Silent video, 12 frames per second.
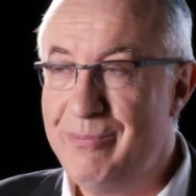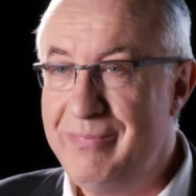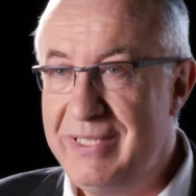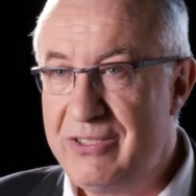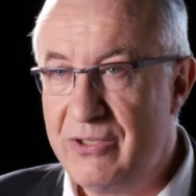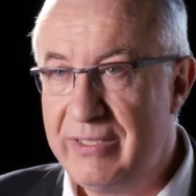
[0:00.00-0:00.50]
de
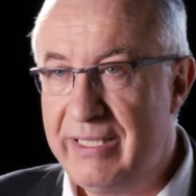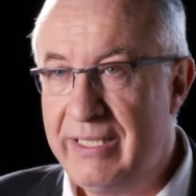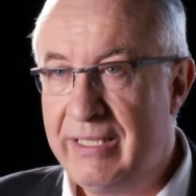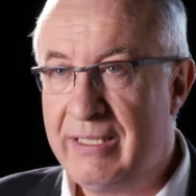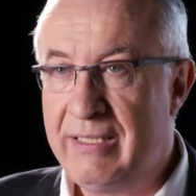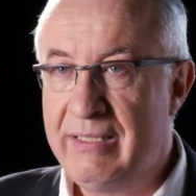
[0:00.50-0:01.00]

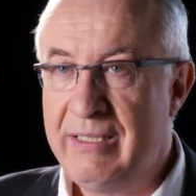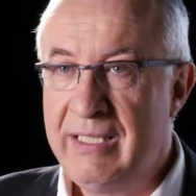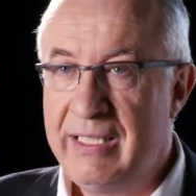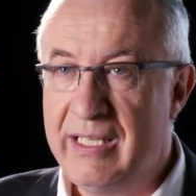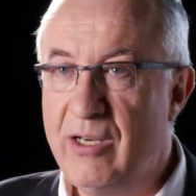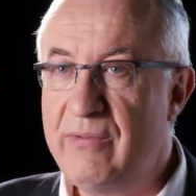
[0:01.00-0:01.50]
missionnaires.
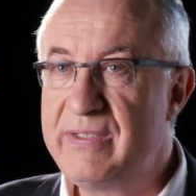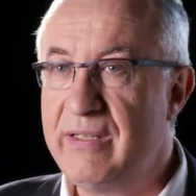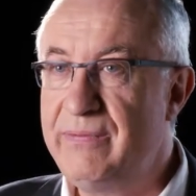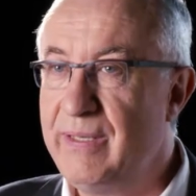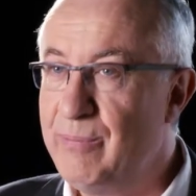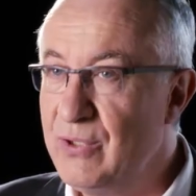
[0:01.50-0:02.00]
Et l'œuvre
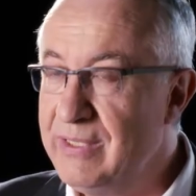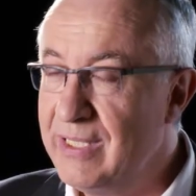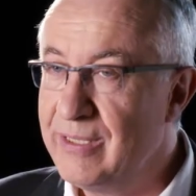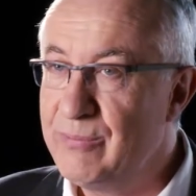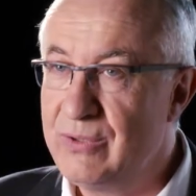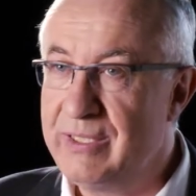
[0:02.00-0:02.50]
s'est faite
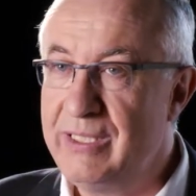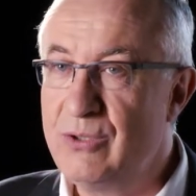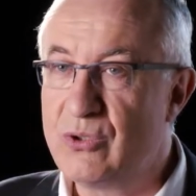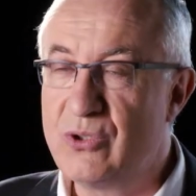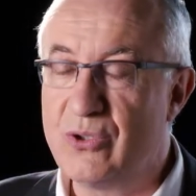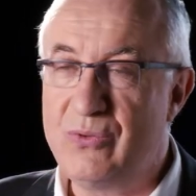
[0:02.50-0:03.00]
petit à
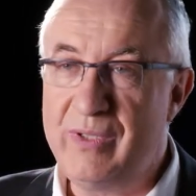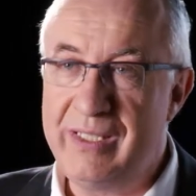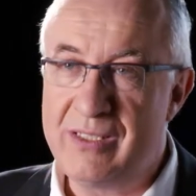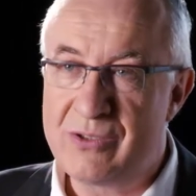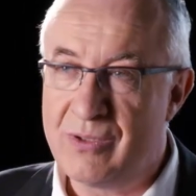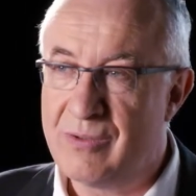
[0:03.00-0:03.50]
petit. Aujourd'hui,
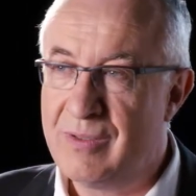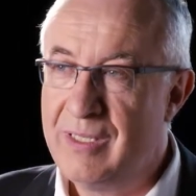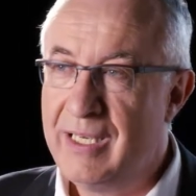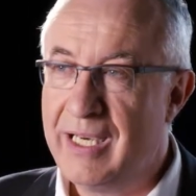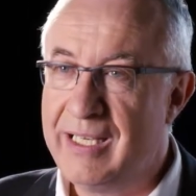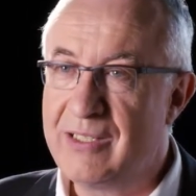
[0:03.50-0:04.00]
ils sont
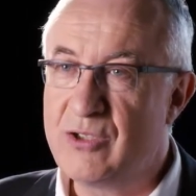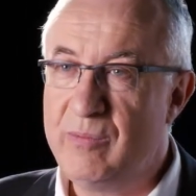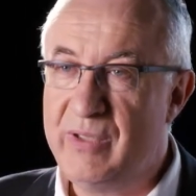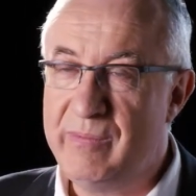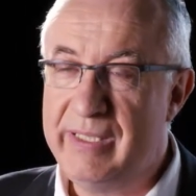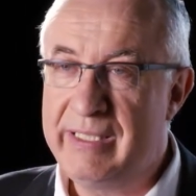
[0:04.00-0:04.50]
à l'école
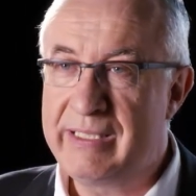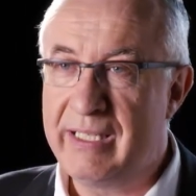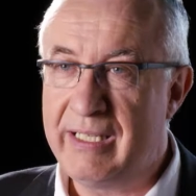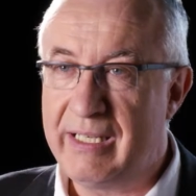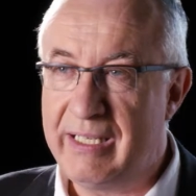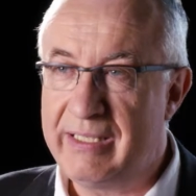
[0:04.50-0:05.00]
biblique
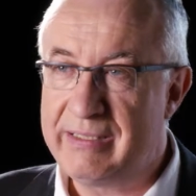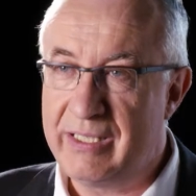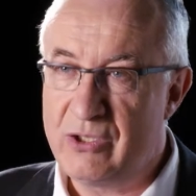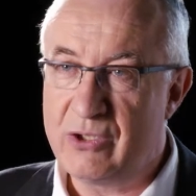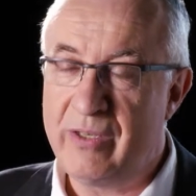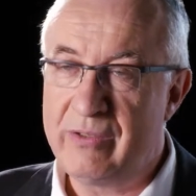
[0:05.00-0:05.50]
et
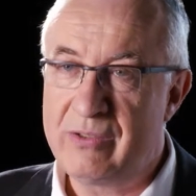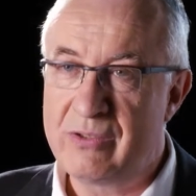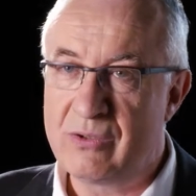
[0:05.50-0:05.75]
ces jeunes